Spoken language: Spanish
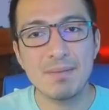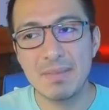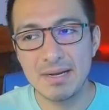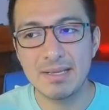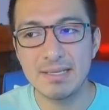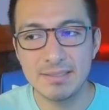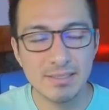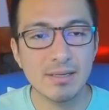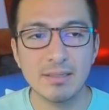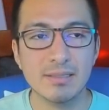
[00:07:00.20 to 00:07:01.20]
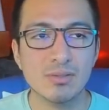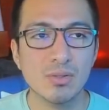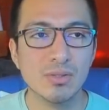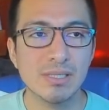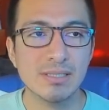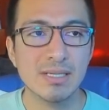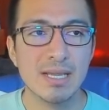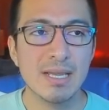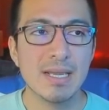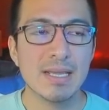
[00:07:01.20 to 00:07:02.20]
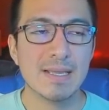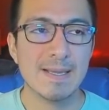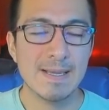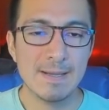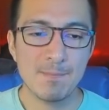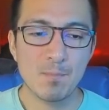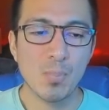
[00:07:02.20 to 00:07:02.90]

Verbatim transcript: a margen ciertas cosas que